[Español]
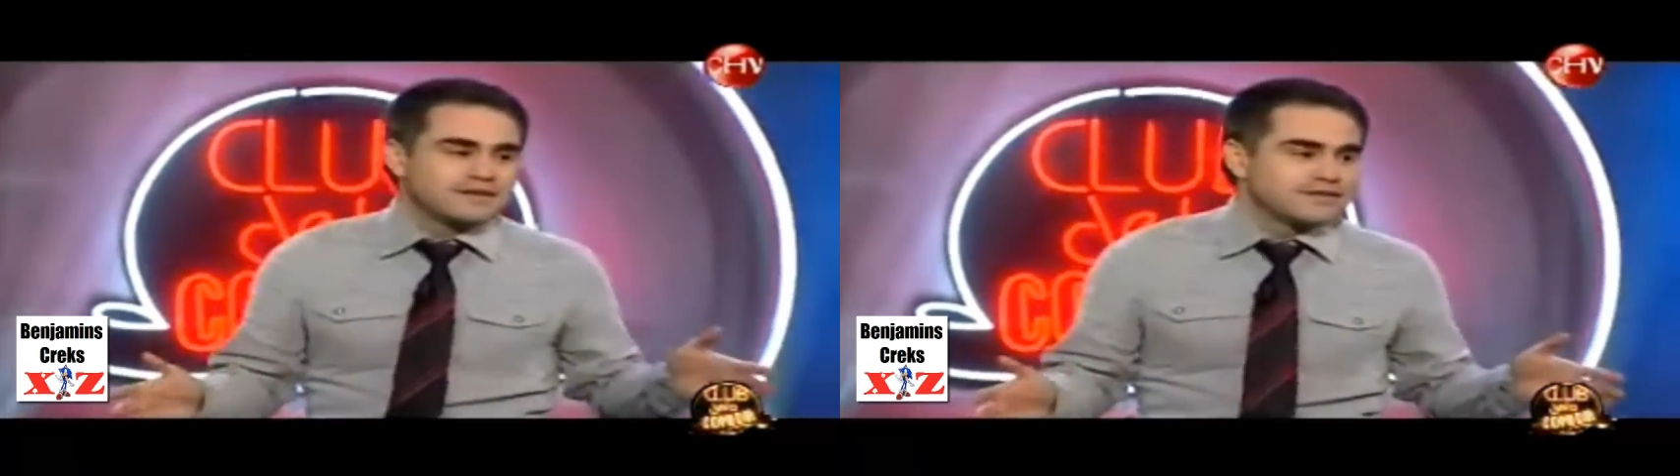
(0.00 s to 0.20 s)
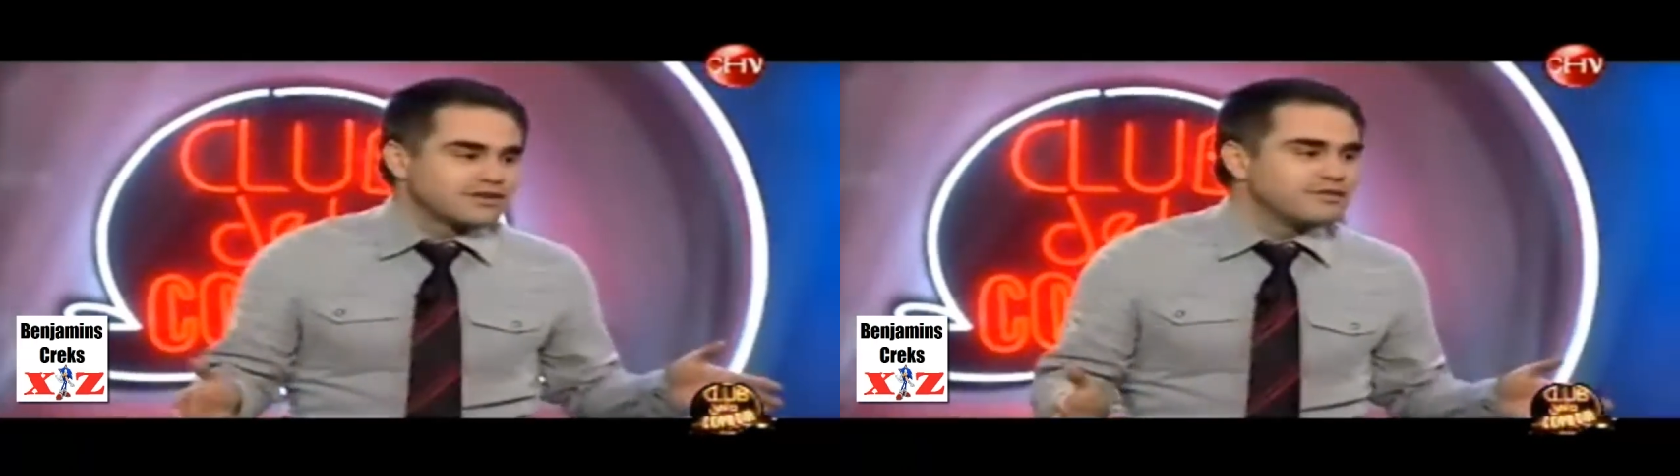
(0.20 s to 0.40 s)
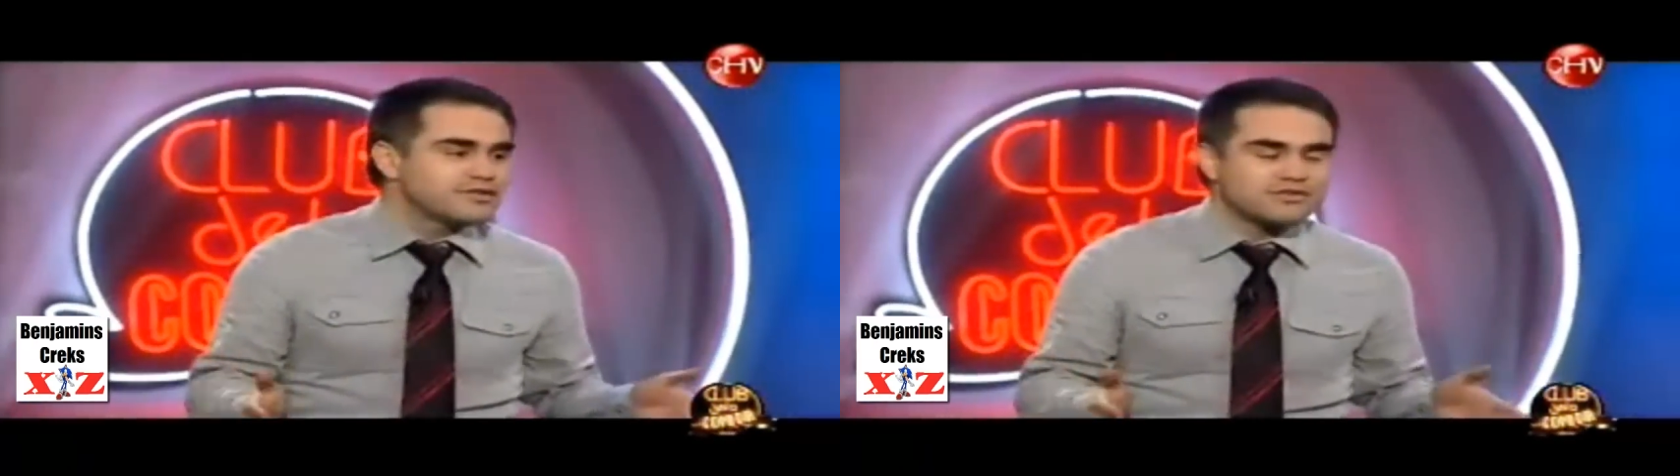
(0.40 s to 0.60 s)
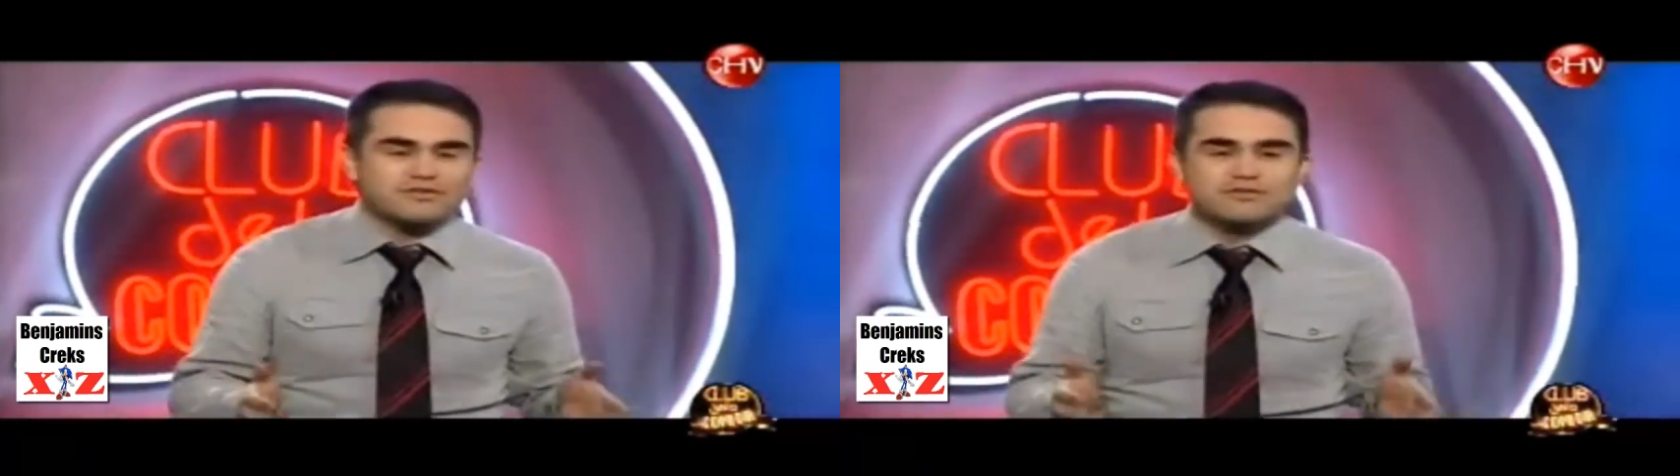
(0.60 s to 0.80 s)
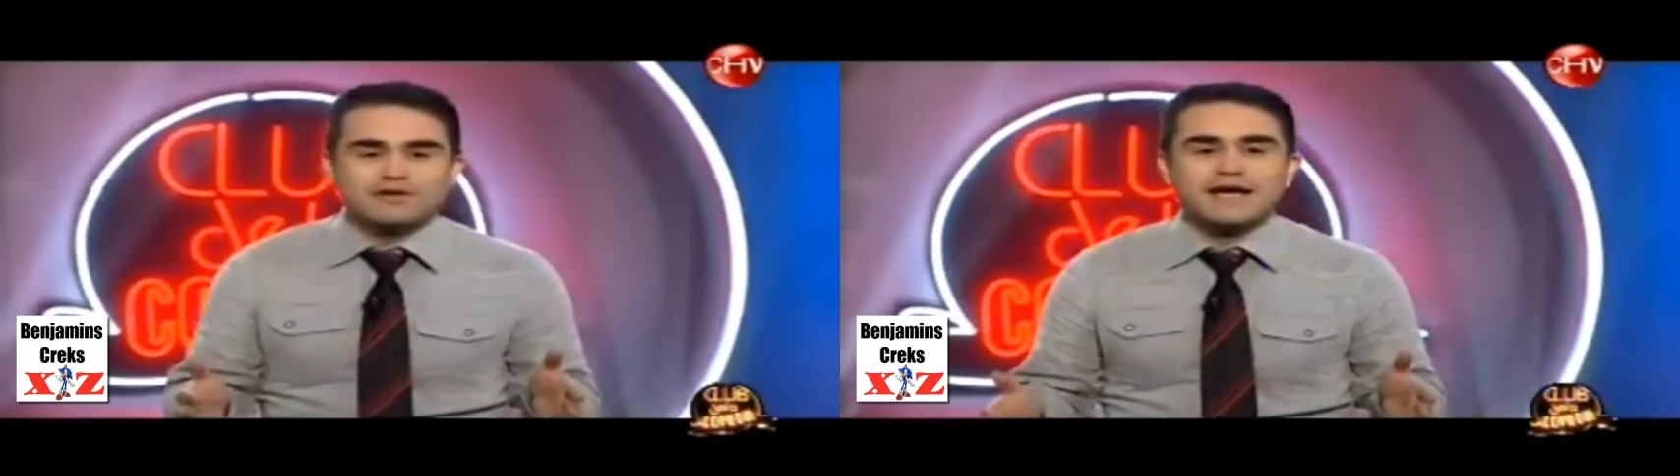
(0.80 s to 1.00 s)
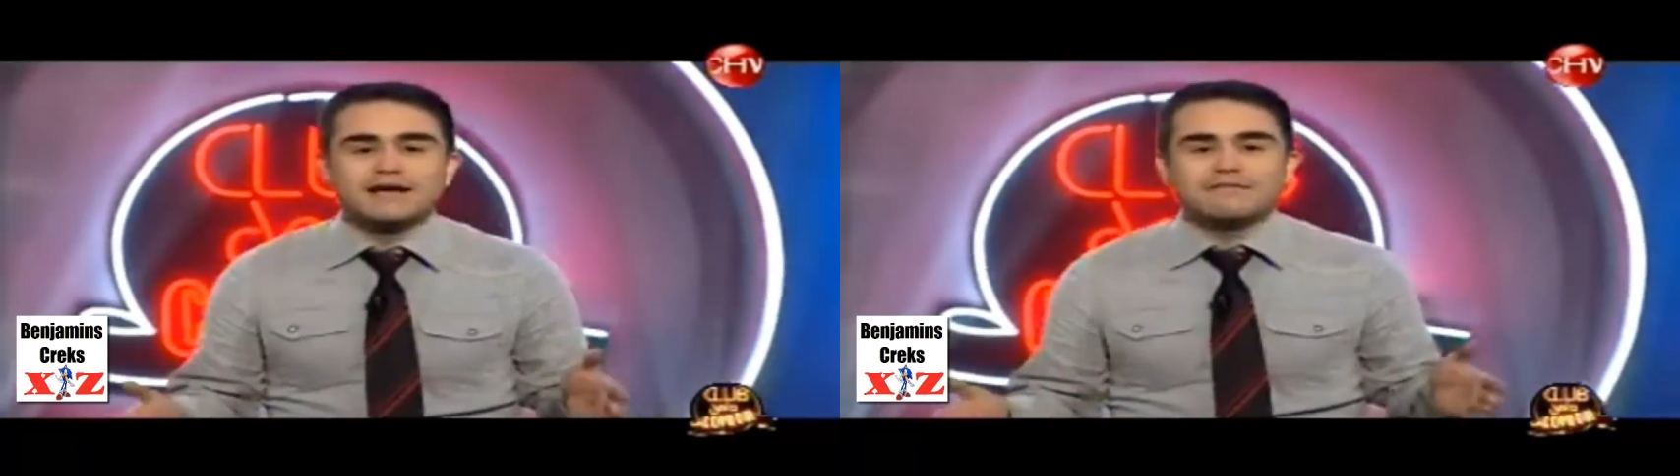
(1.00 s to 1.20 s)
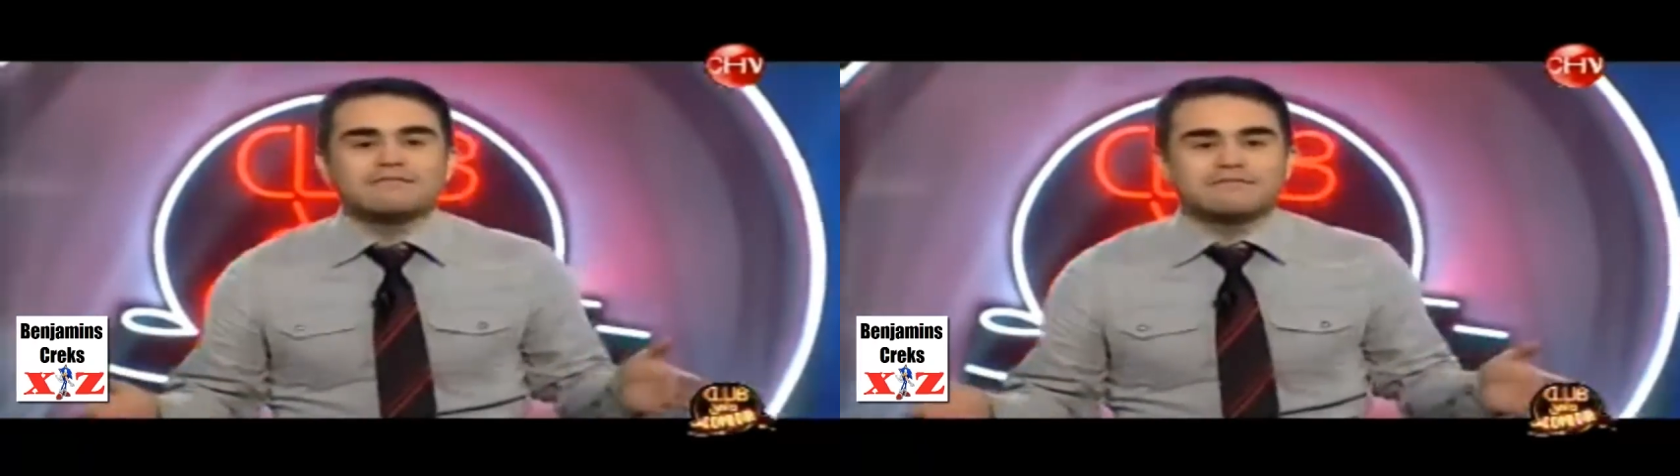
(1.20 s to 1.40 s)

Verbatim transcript: somos una